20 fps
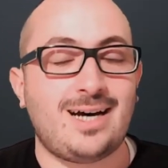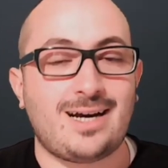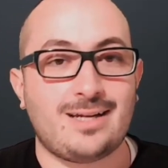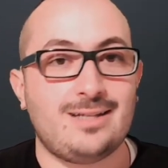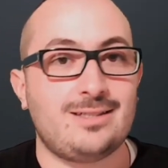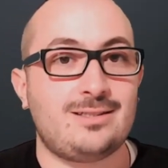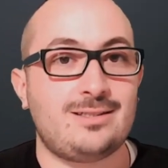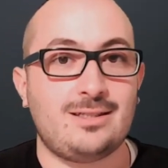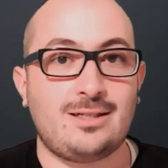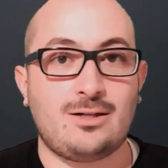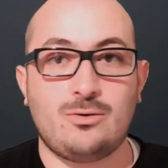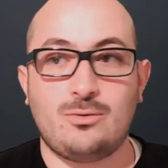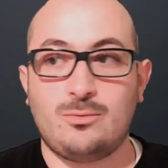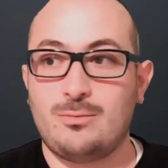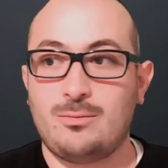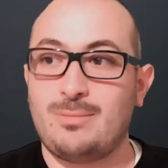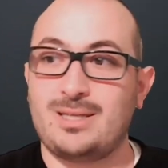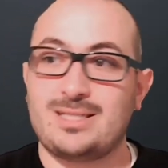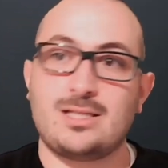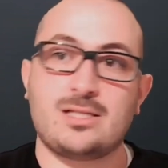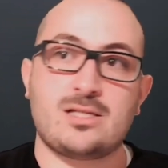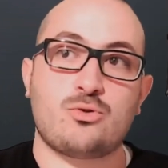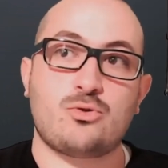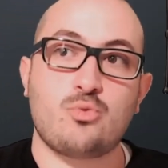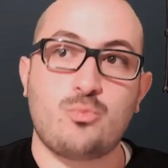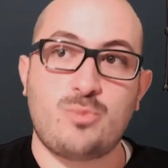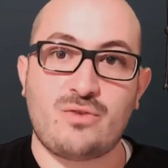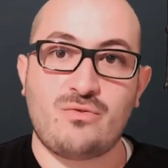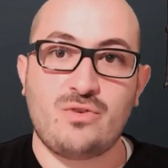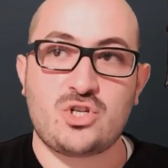essere abbastanza
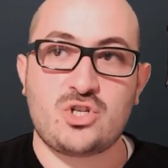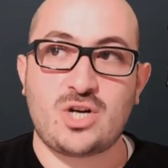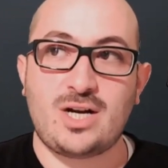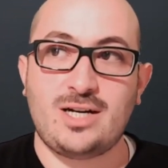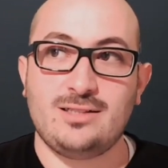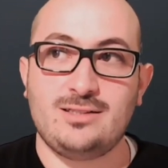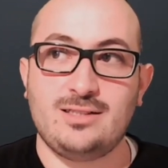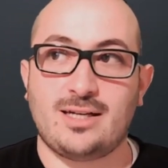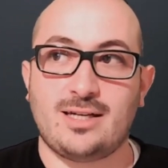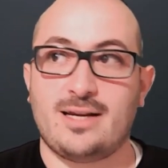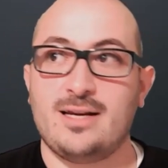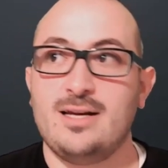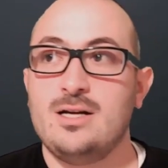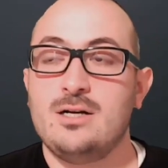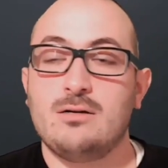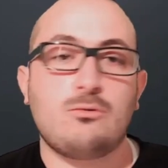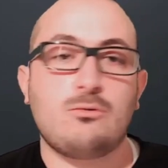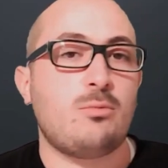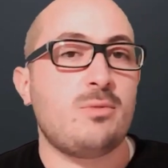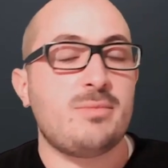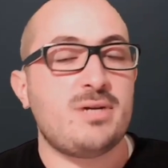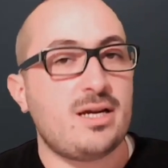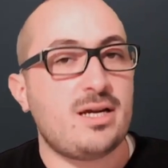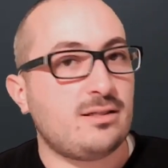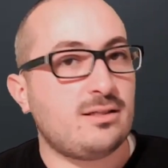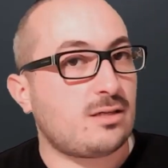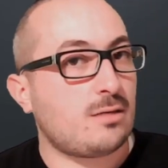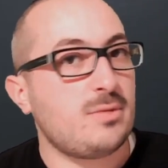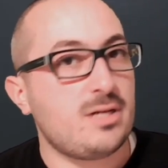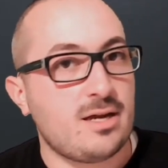superficiale e dire come mi entra,
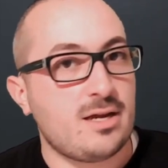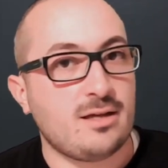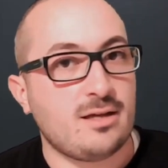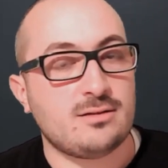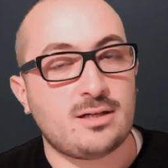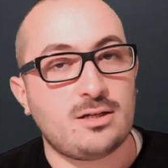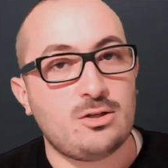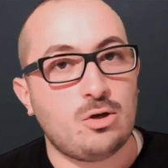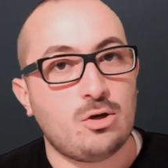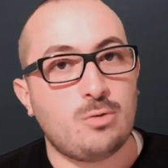mi entra, io lo